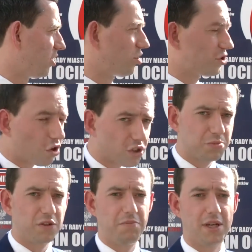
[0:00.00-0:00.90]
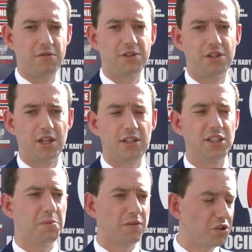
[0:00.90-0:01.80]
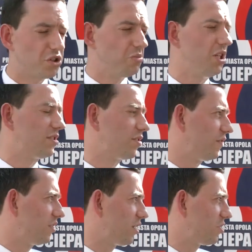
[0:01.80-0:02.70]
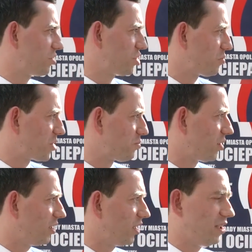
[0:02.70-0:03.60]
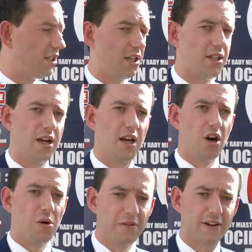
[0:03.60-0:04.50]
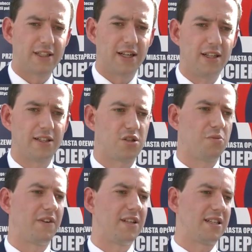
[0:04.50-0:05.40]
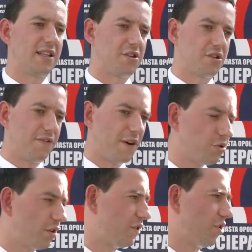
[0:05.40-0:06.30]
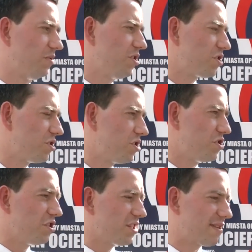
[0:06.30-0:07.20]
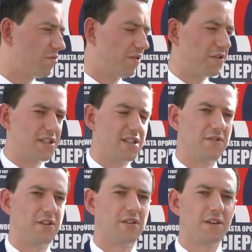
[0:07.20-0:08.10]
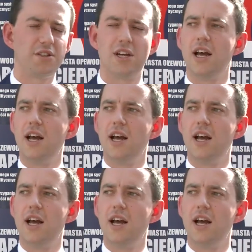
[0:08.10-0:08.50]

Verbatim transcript: to jest rozbój w biały dzień i z pewnością nie jest to w interesie Rzeczypospolitej i jej obywateli. Te subwencje należy gwałtownie obniżyć, jeśli nie całkowicie zlikwidować.